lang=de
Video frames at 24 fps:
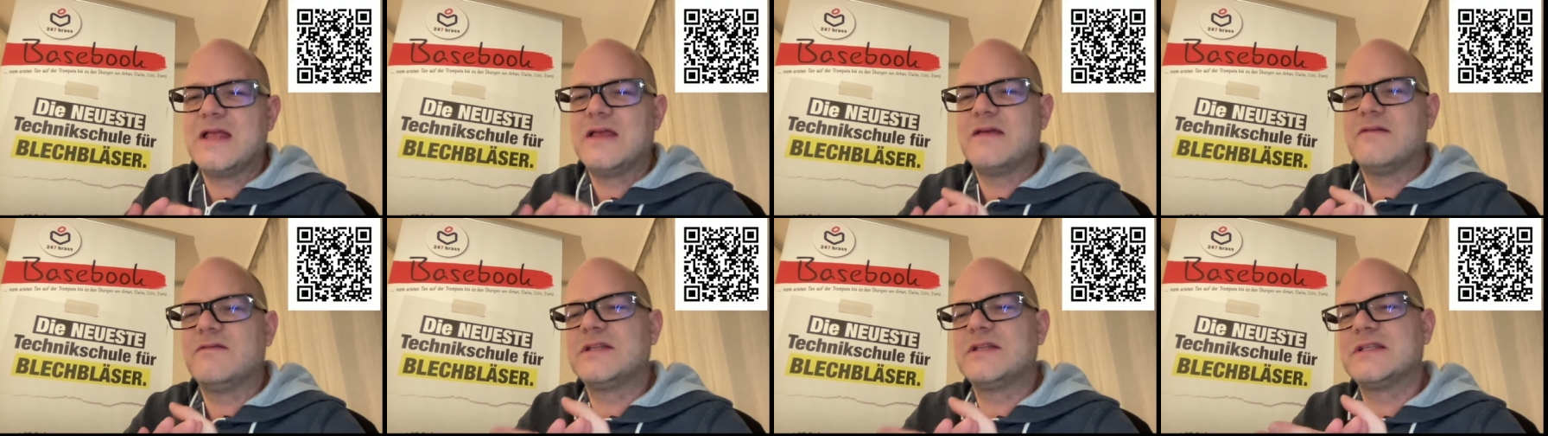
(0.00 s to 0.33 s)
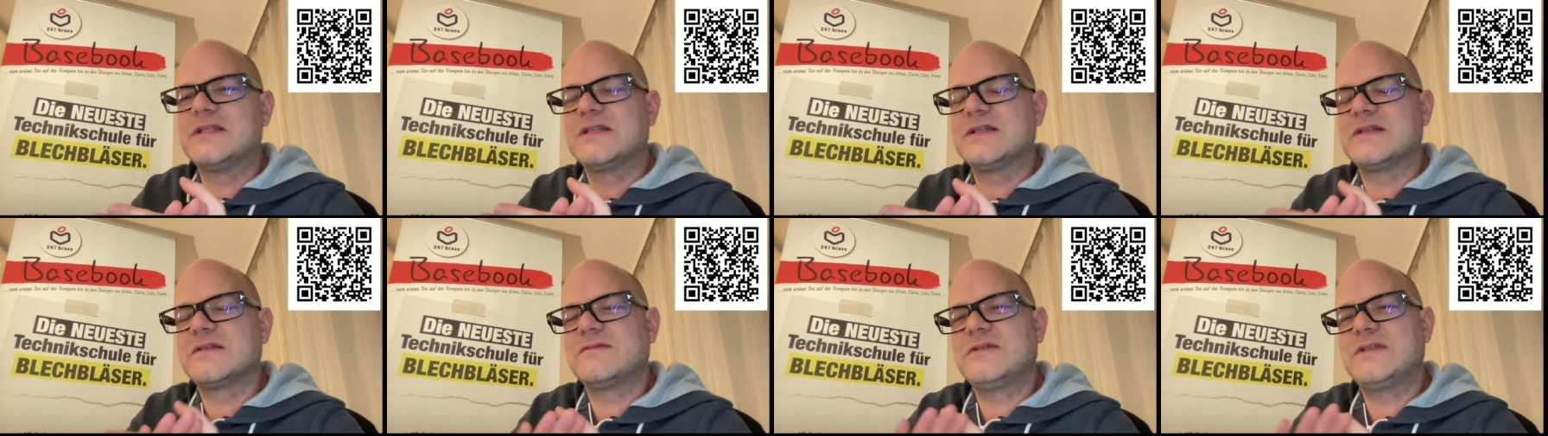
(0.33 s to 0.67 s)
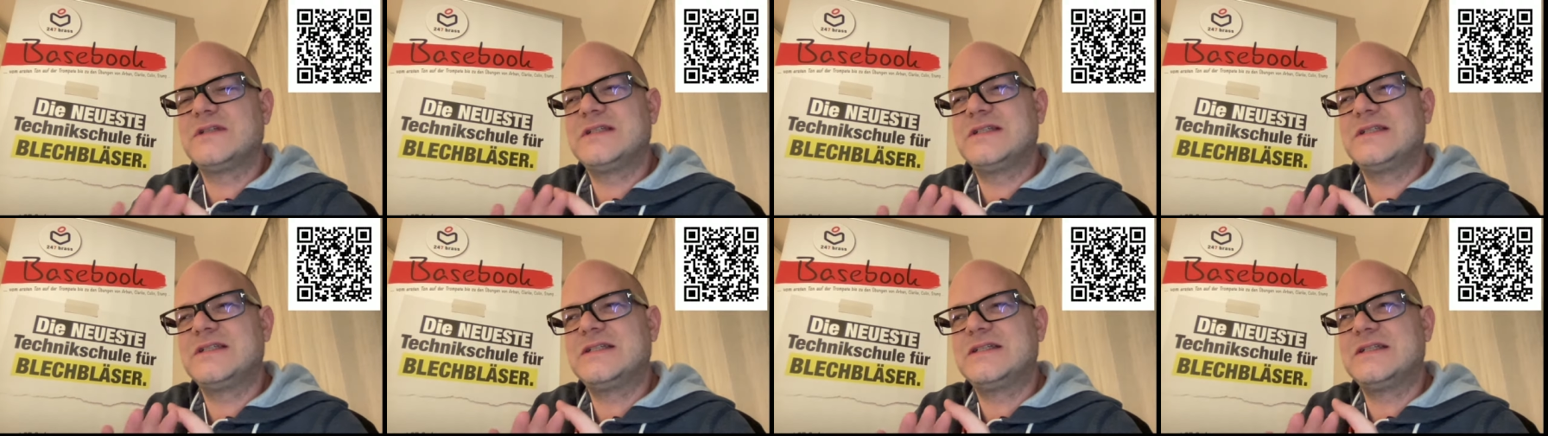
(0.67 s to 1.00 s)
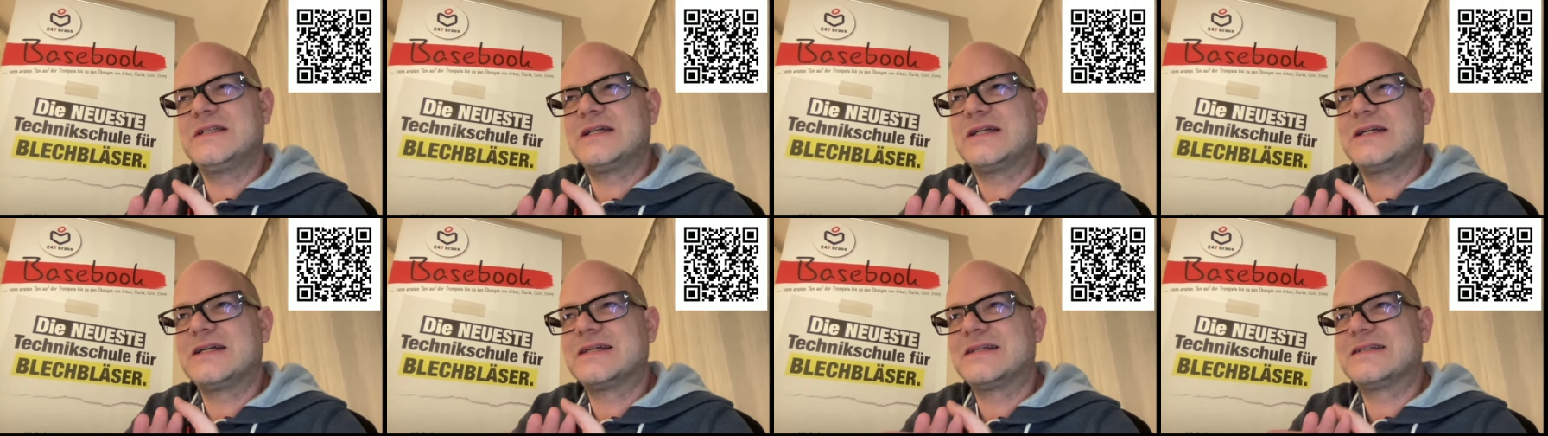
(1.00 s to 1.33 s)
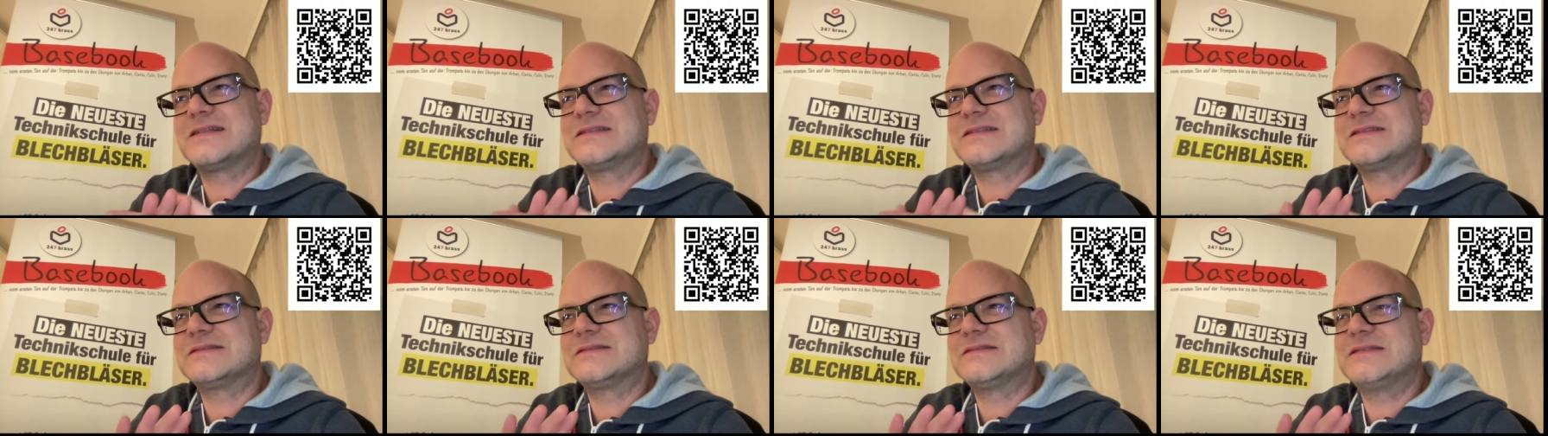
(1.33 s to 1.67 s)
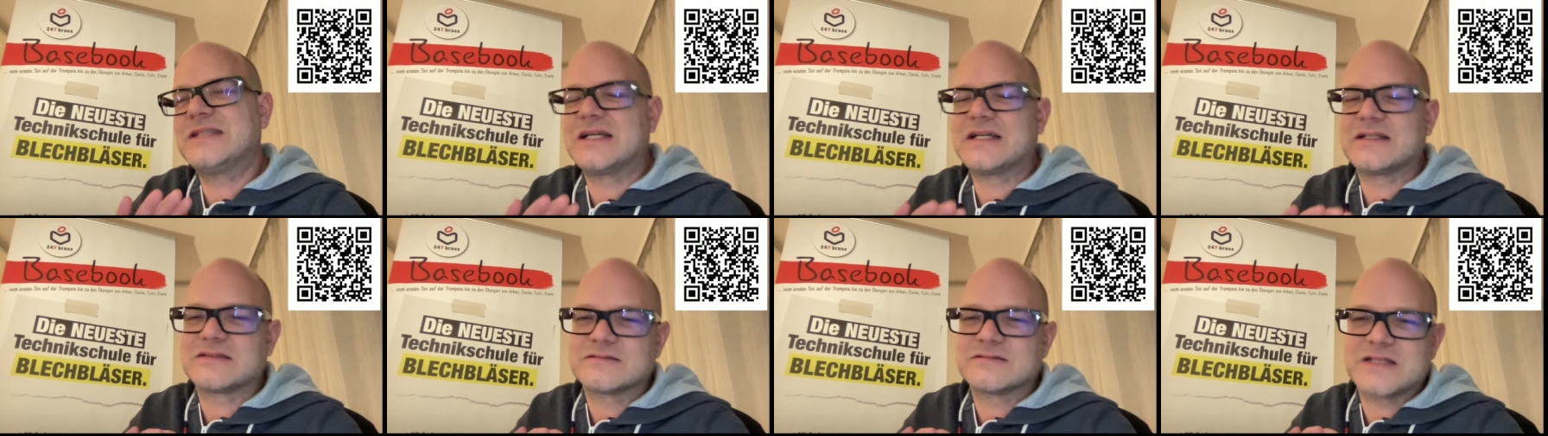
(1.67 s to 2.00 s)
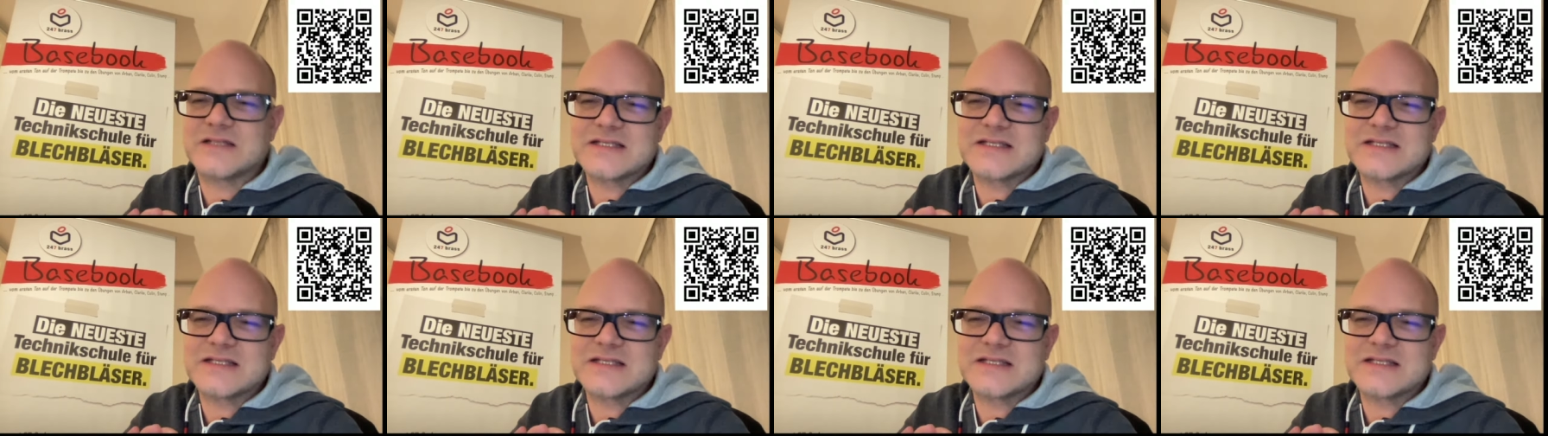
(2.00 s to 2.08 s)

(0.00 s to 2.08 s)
wenn irgendwie äh, ja,